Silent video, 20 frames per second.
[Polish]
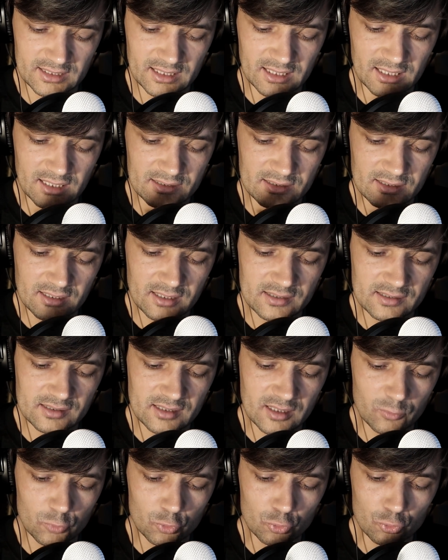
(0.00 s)
teraz
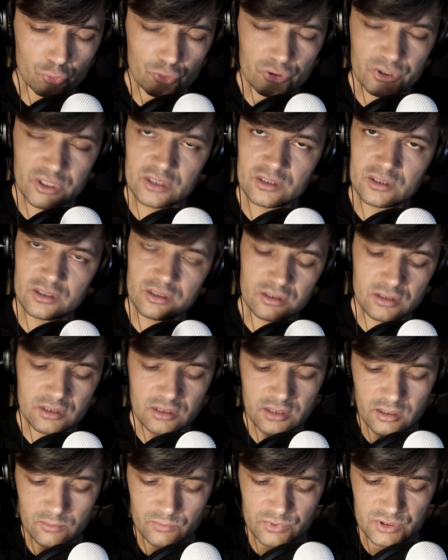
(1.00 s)
jestem
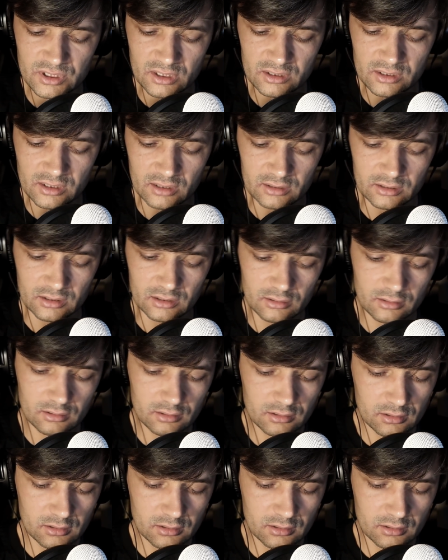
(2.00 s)
urzędnikiem szatana.